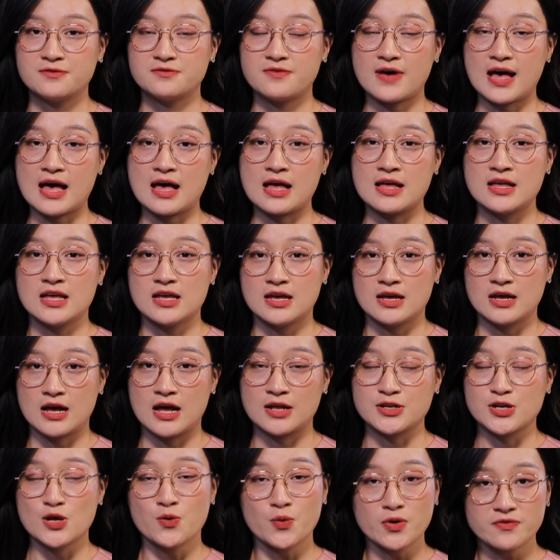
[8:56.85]
Và
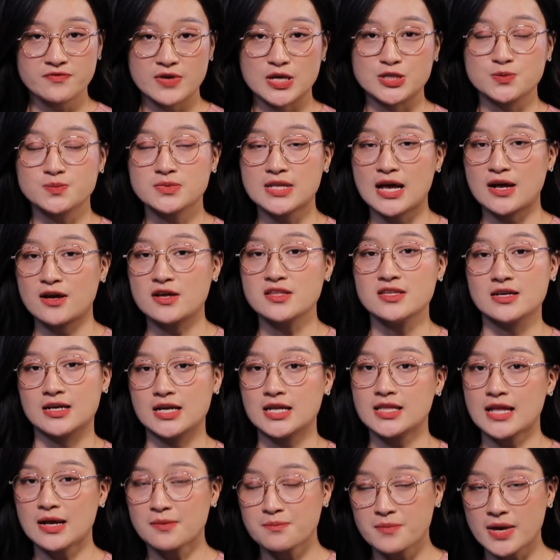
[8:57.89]
nếu quý vị chúng ta có những
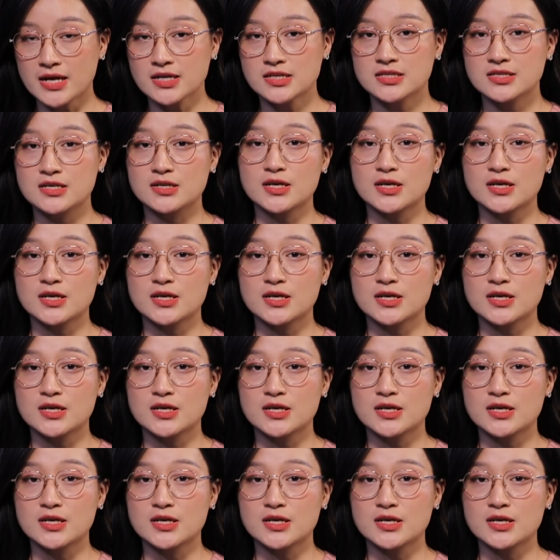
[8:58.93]
cái thắc mắc,